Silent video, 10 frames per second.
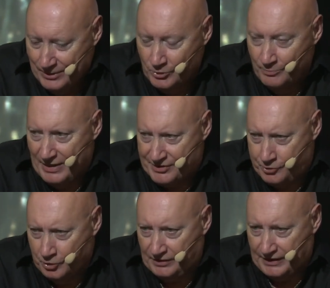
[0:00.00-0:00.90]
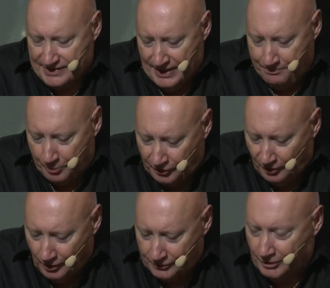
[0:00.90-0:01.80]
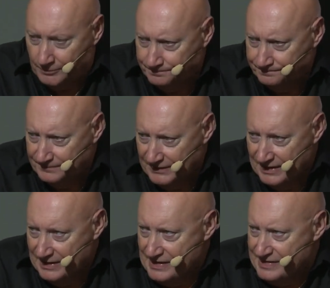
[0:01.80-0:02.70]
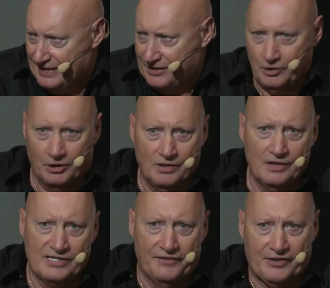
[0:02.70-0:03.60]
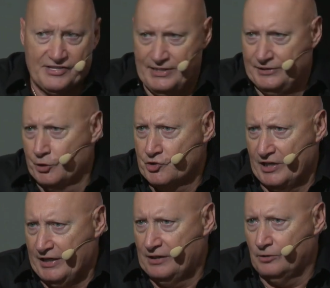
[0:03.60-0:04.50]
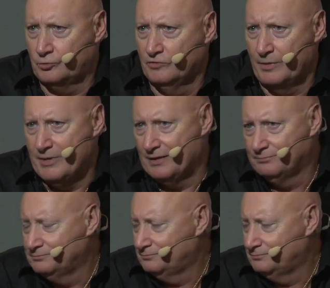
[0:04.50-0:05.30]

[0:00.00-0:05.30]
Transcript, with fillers: Une blessure très importante, c'est que c'est facile de gérer quand tout va bien.